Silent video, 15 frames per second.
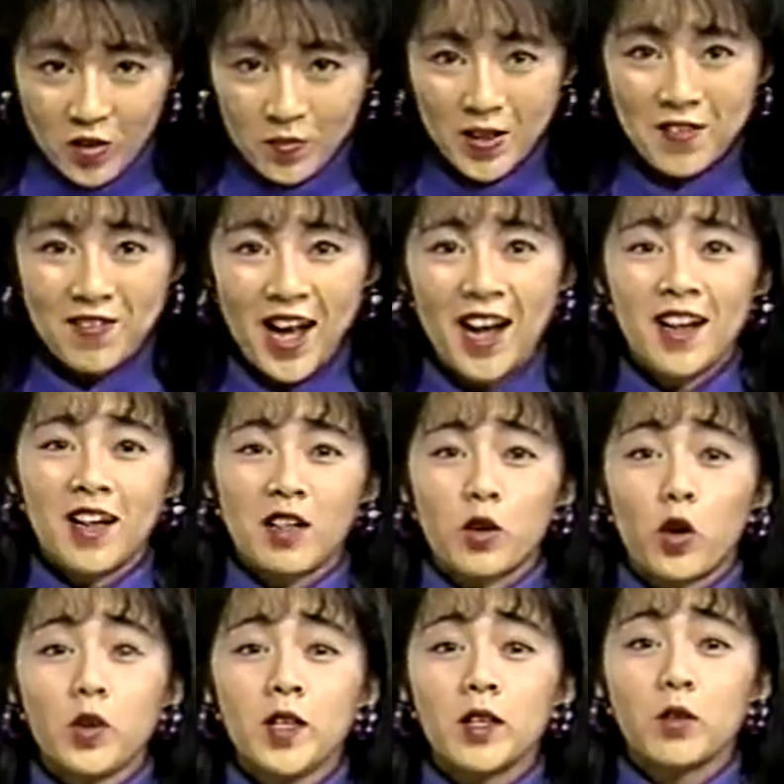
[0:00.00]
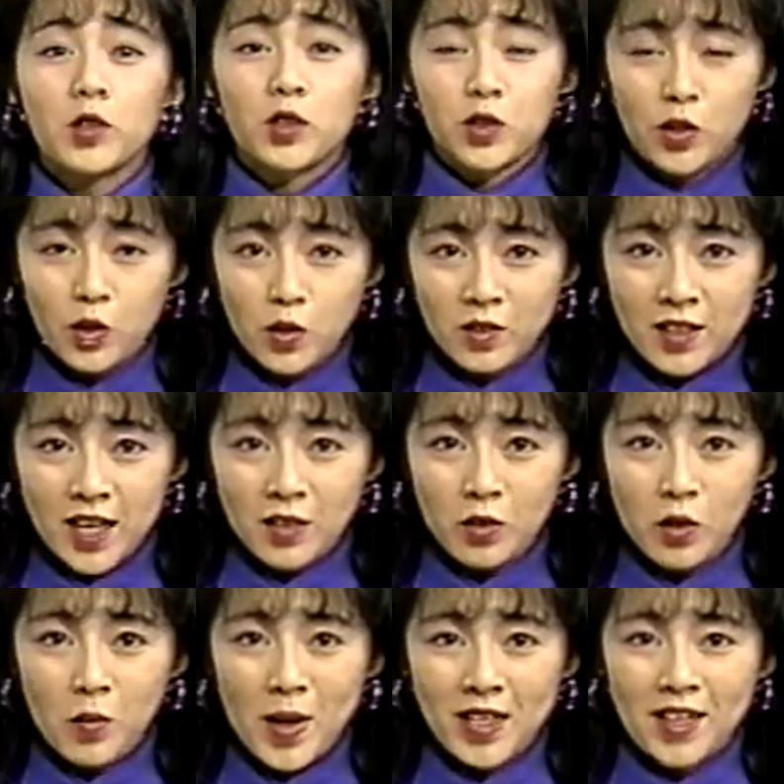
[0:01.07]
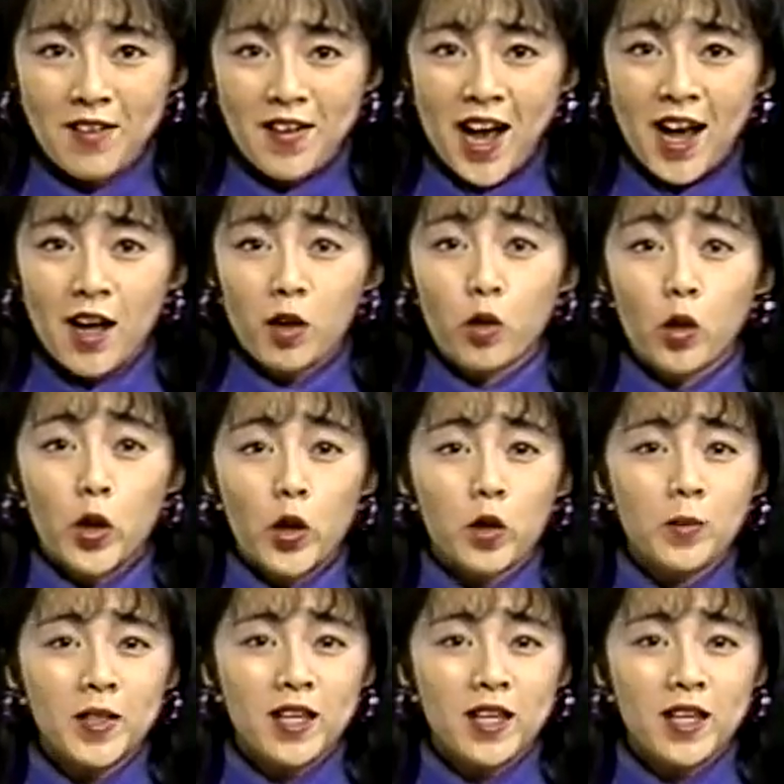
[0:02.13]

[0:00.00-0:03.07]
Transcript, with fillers: こんばんは今夜の水曜グランドロマンではこれを